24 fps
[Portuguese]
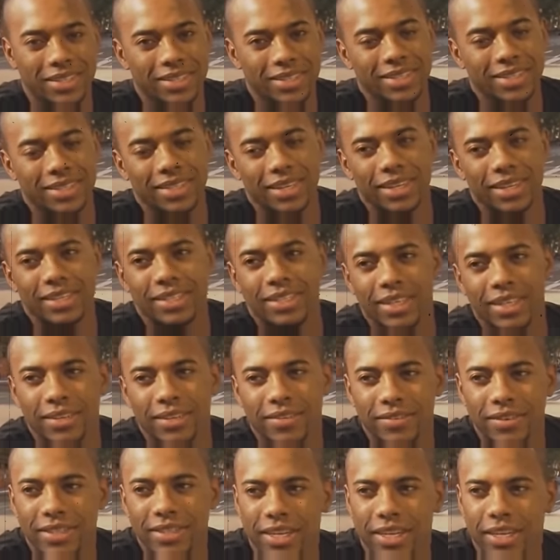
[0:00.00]

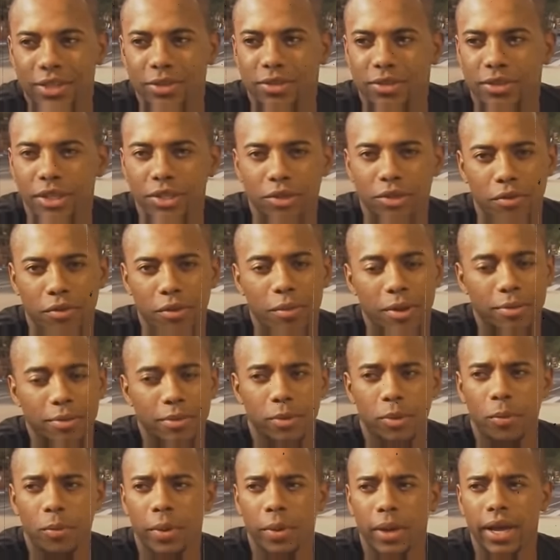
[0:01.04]
Imediatamente, a Itália pediu a
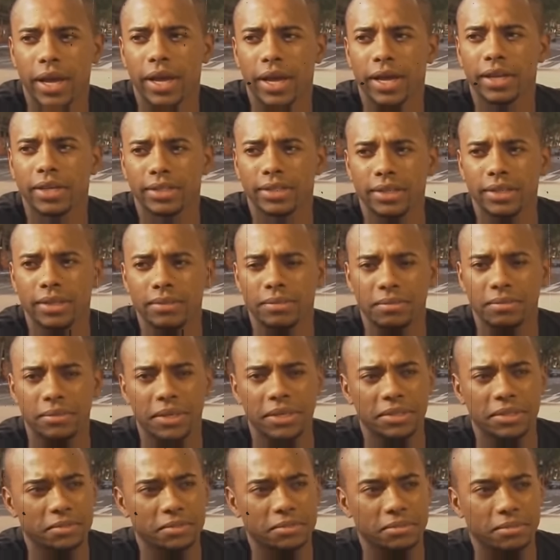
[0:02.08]
extradição do jogador
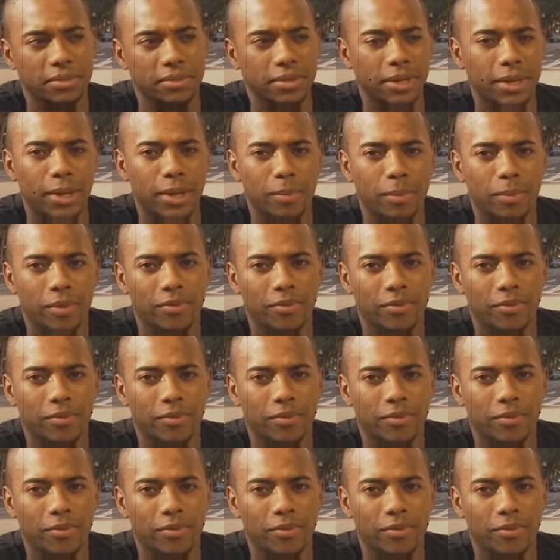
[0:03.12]
para a Europa.